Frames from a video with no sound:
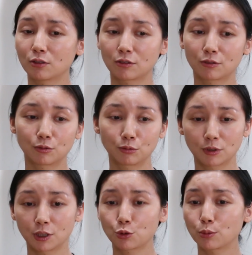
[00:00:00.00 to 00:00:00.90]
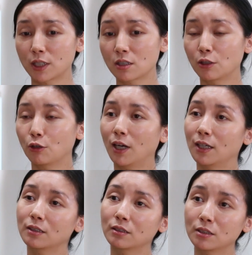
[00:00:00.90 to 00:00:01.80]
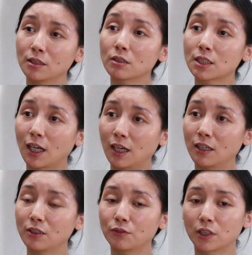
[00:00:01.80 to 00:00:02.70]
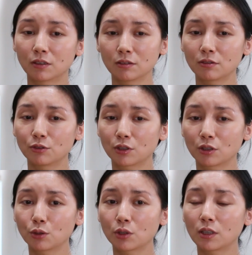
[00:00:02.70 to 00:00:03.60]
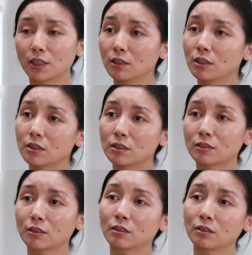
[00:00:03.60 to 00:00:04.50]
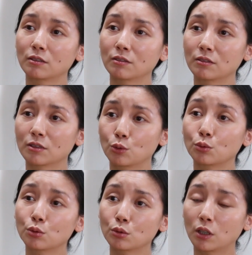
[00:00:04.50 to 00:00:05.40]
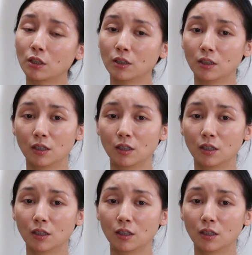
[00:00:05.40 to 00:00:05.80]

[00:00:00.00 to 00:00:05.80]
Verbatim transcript: 嗯，我给你出版社画一个教材，反正就是都是临时性的工作，